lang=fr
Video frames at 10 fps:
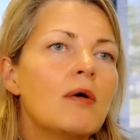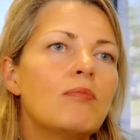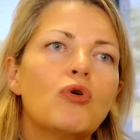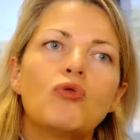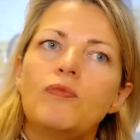
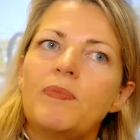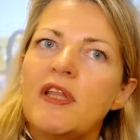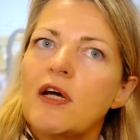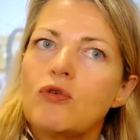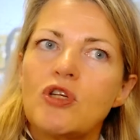beaucoup de
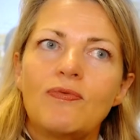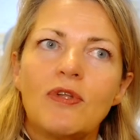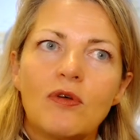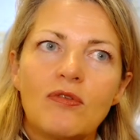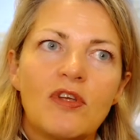pédagogie
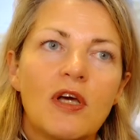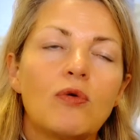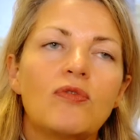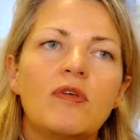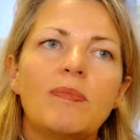financière
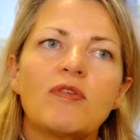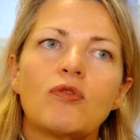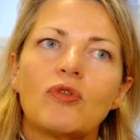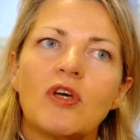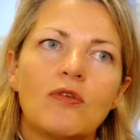aussi parce
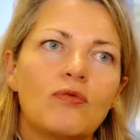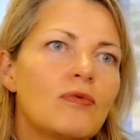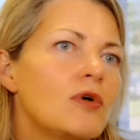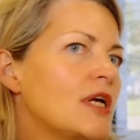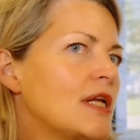que très
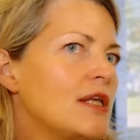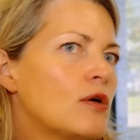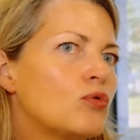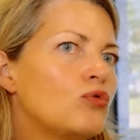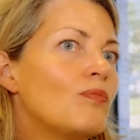souvent les
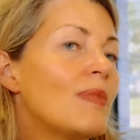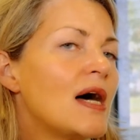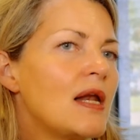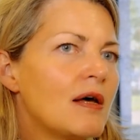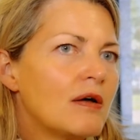clients ont du
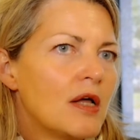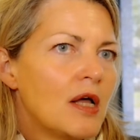mal